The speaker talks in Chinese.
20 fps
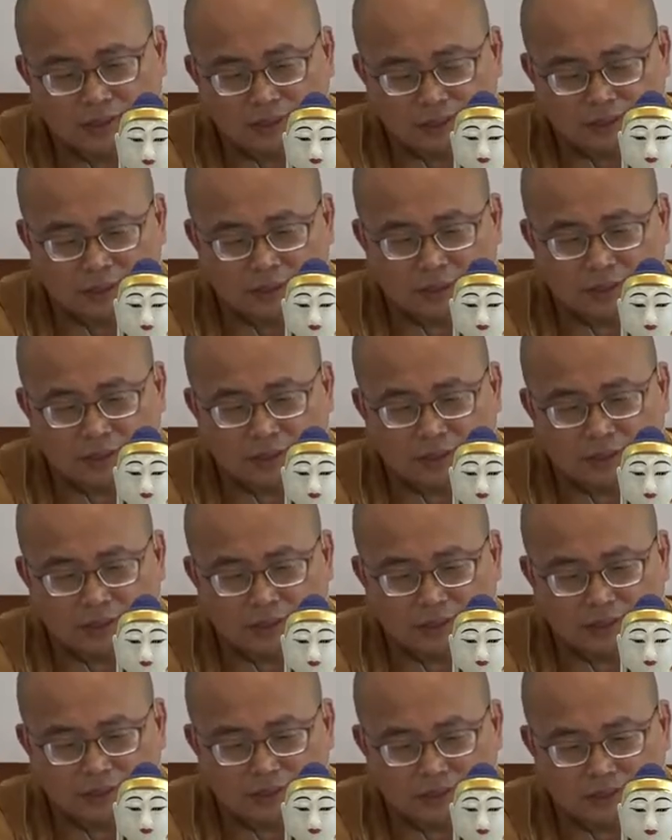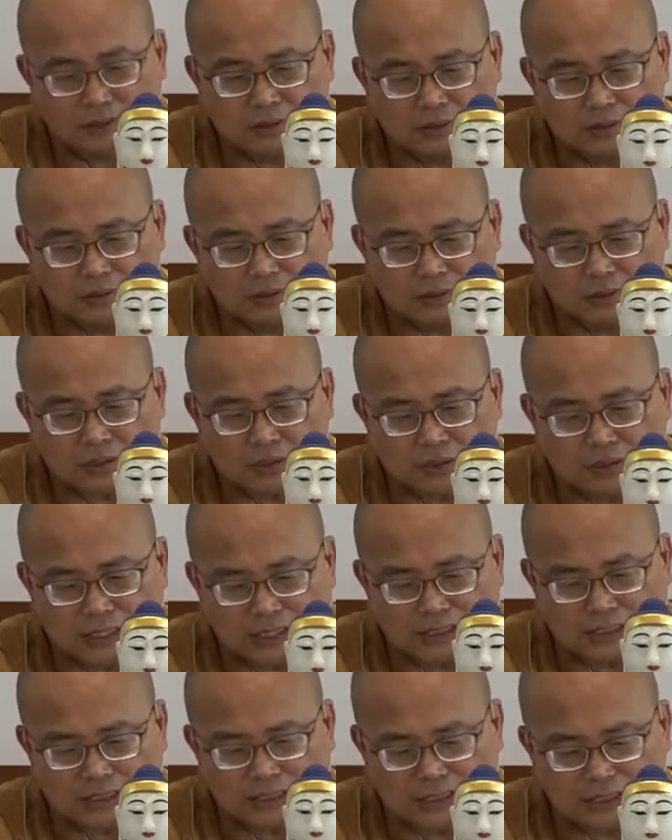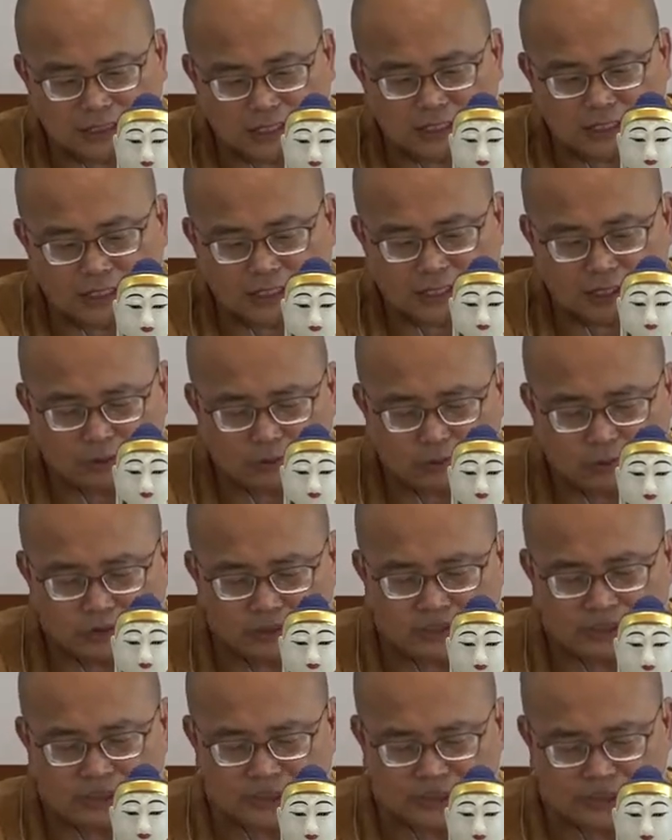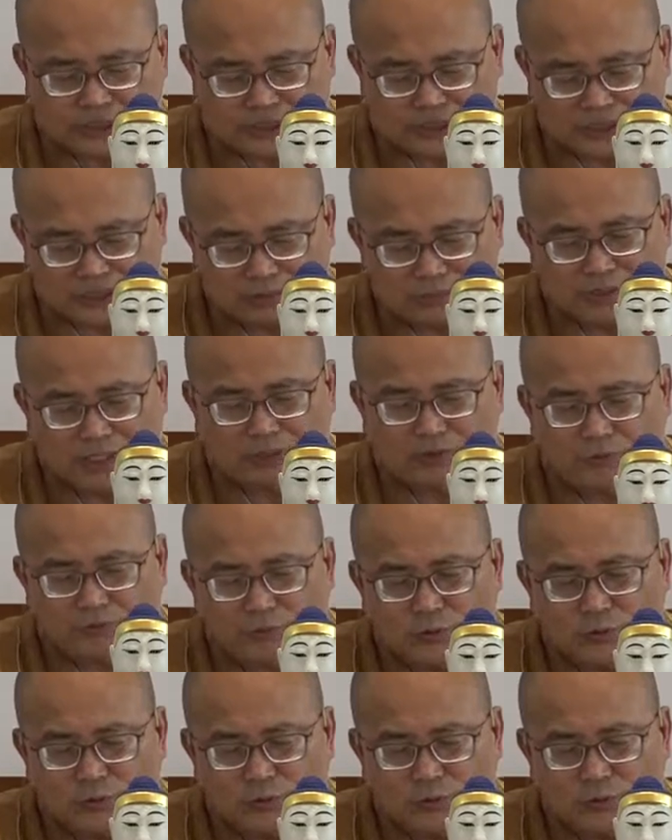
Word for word: 啊，所以他这里讲啊，五蕴起灭。